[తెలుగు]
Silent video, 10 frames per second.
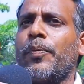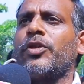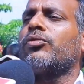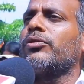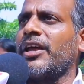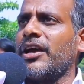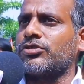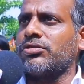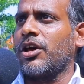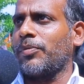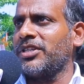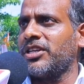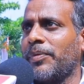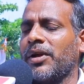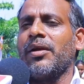నిరూపించుకుంటూనే వస్తున్నారు
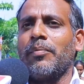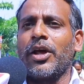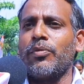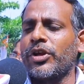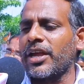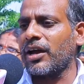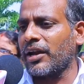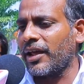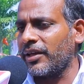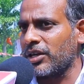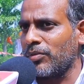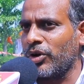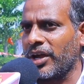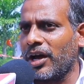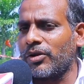బీజేపీ మరి ముఖ్యంగా నరేంద్ర
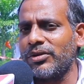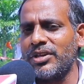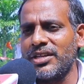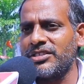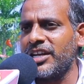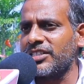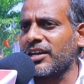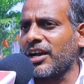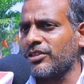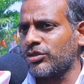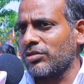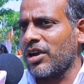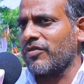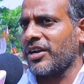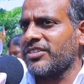మోడీ గారు దేశానికి
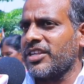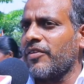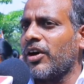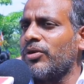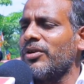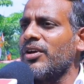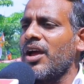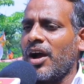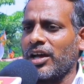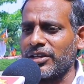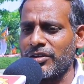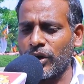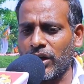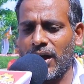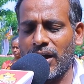అందిస్తున్నటువంటి సేవలు అతని
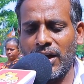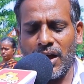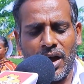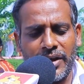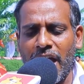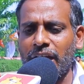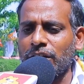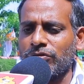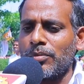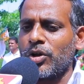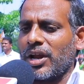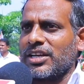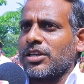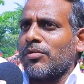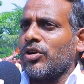యొక్క నాయకత్వంలో
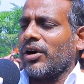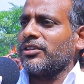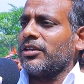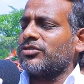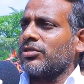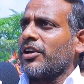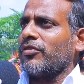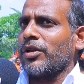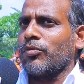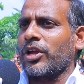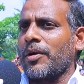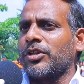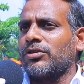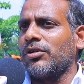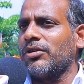రాష్ట్రంలో అందిస్తున్నటువంటి
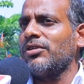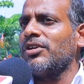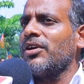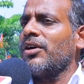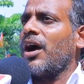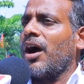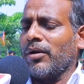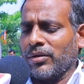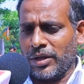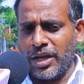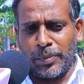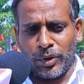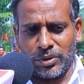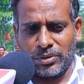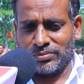ముఖ్యమంత్రులు
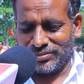ఇప్పుడు